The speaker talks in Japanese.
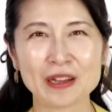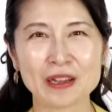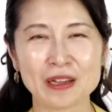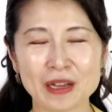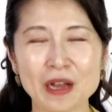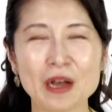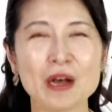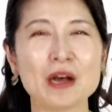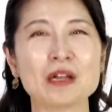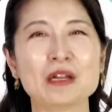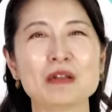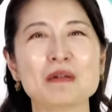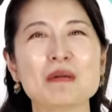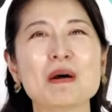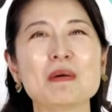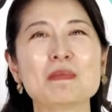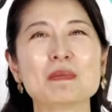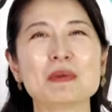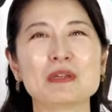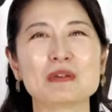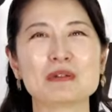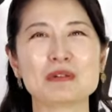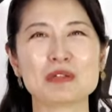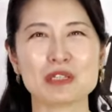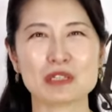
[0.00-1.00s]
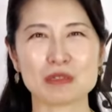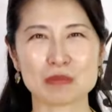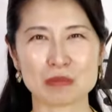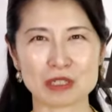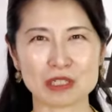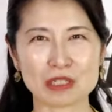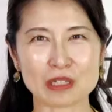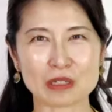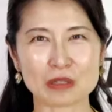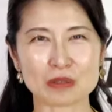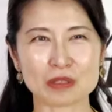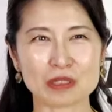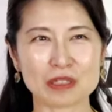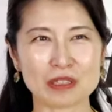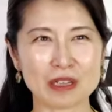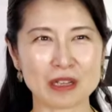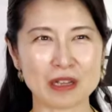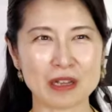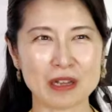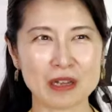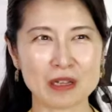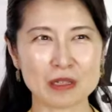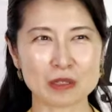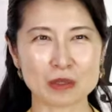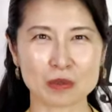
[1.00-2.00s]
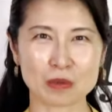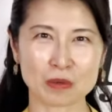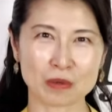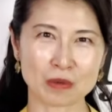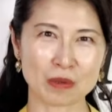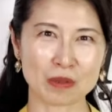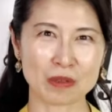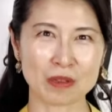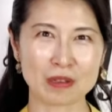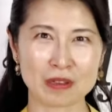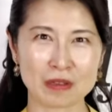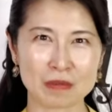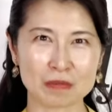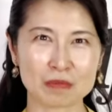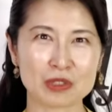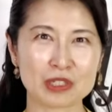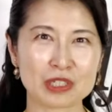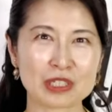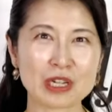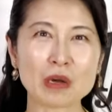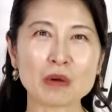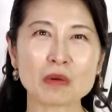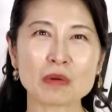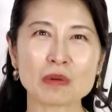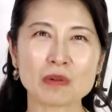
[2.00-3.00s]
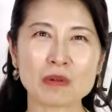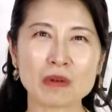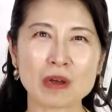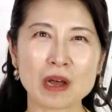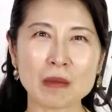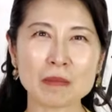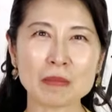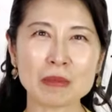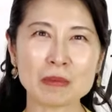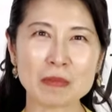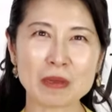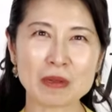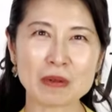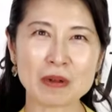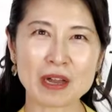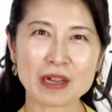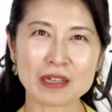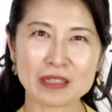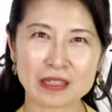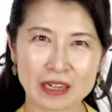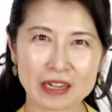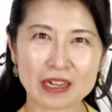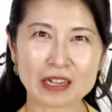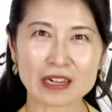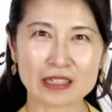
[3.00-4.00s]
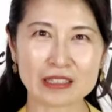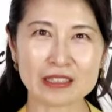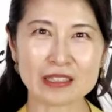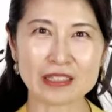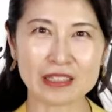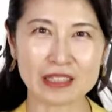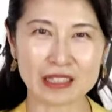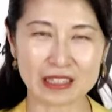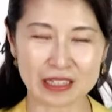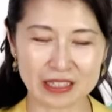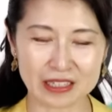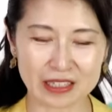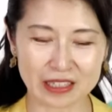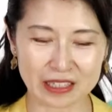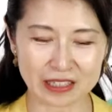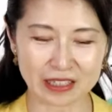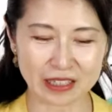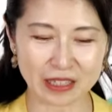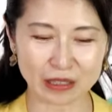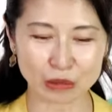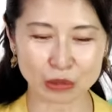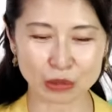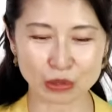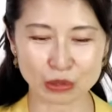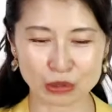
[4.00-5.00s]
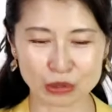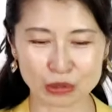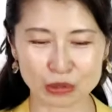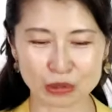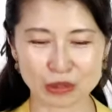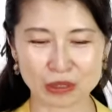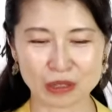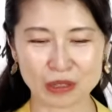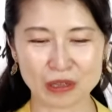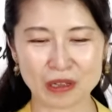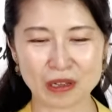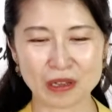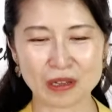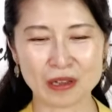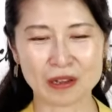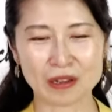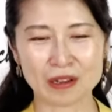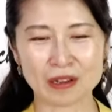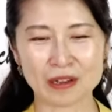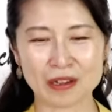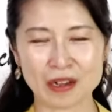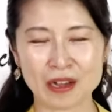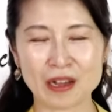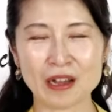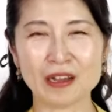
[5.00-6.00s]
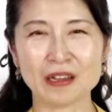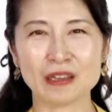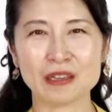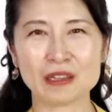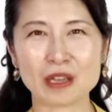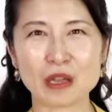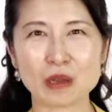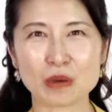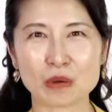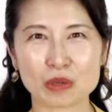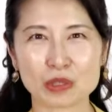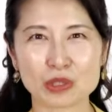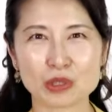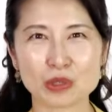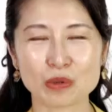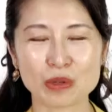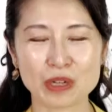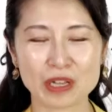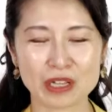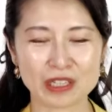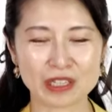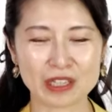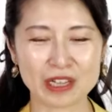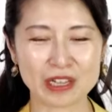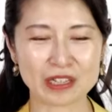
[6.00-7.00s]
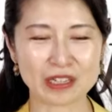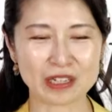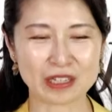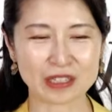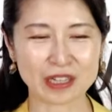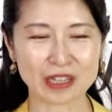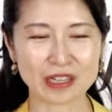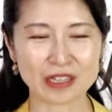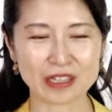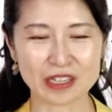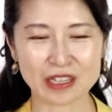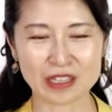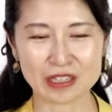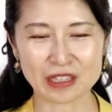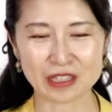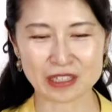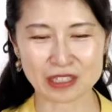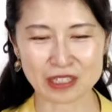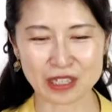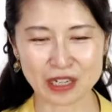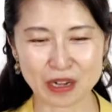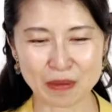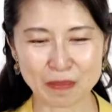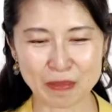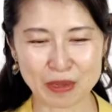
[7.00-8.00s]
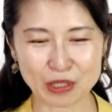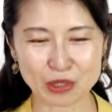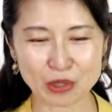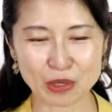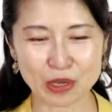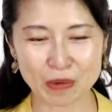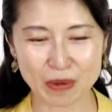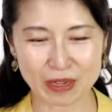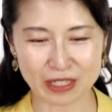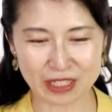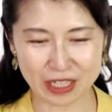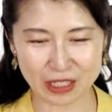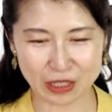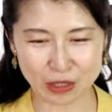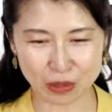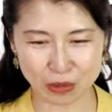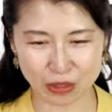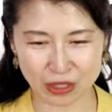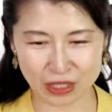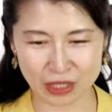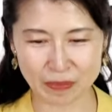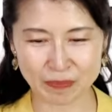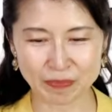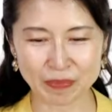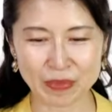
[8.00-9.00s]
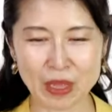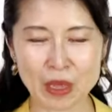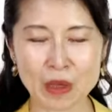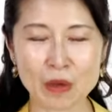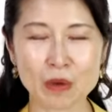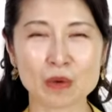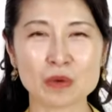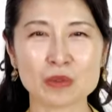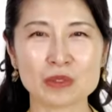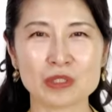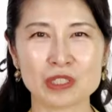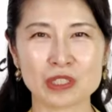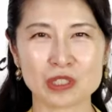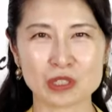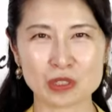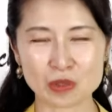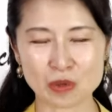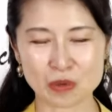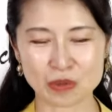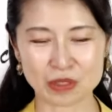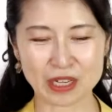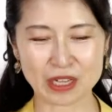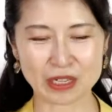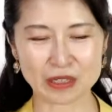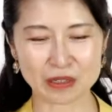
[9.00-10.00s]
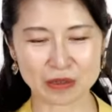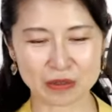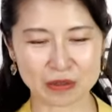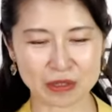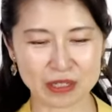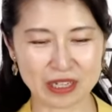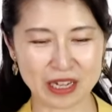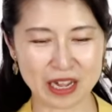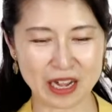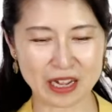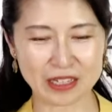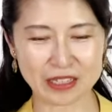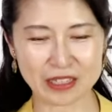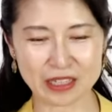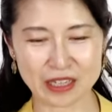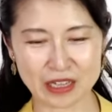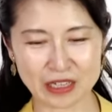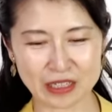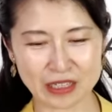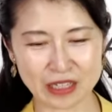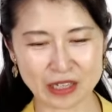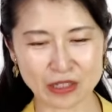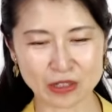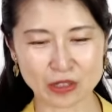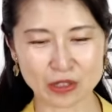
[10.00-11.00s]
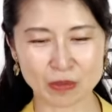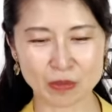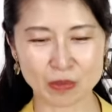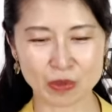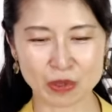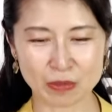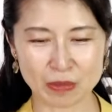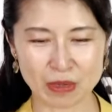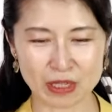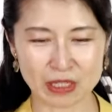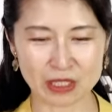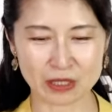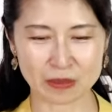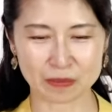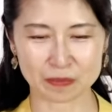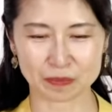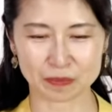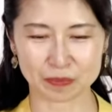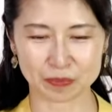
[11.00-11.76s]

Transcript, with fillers: いやあれはびっくりしました。そしてその虫かごの網目の間から出てきていたという、はい、結構衝撃的な体験でしたが、まあ、それはさておき本日の内容に入っていきたいと思います。